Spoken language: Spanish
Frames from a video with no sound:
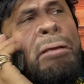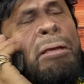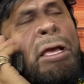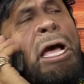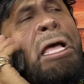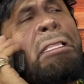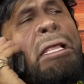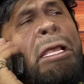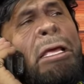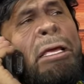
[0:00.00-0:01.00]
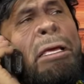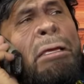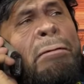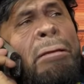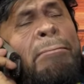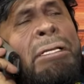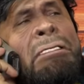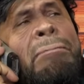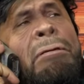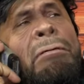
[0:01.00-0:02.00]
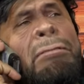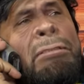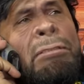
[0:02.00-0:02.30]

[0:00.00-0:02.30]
Ándale, préstamelo.